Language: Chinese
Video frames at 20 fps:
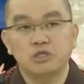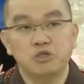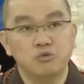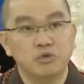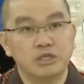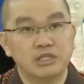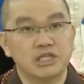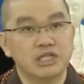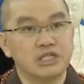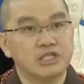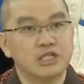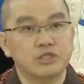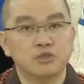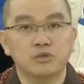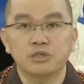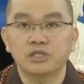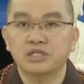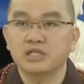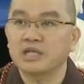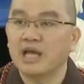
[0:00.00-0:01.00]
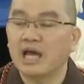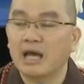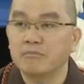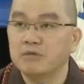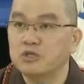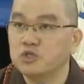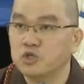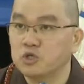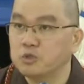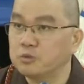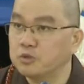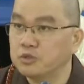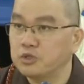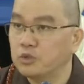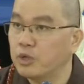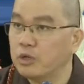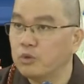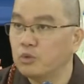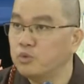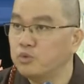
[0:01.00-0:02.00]
因为这些众生，阿弥陀佛
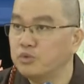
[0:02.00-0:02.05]
就会